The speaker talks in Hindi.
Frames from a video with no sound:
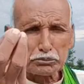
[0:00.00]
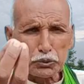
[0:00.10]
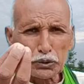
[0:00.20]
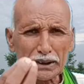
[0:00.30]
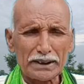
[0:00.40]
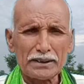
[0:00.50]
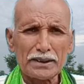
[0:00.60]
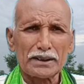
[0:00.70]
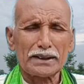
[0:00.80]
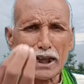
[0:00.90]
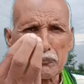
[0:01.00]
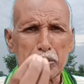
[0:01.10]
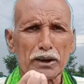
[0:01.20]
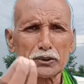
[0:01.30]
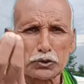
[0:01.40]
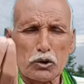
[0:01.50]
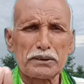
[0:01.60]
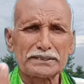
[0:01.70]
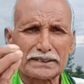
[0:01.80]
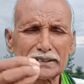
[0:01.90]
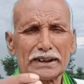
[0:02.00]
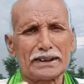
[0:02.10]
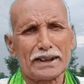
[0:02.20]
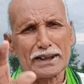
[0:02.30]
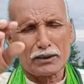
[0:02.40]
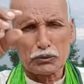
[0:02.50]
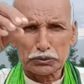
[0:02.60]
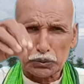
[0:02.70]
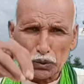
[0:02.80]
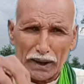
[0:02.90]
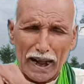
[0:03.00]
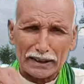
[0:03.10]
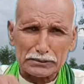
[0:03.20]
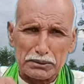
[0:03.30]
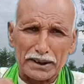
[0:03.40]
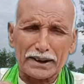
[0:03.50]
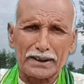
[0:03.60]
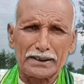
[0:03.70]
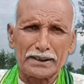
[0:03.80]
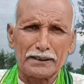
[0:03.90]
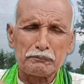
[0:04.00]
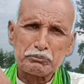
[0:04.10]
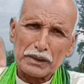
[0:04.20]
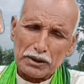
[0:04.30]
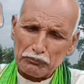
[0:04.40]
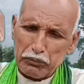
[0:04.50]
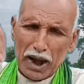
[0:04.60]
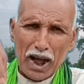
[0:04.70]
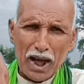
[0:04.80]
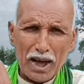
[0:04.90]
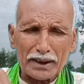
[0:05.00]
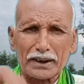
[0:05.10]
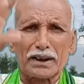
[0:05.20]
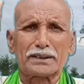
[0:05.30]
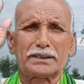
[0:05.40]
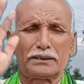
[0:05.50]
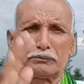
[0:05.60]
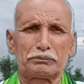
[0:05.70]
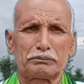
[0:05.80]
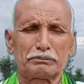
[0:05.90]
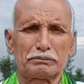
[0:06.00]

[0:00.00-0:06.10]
उस बूटी या फल जो भी सिद्ध किए हैं उसको रात भर के लिए बाहर रख दें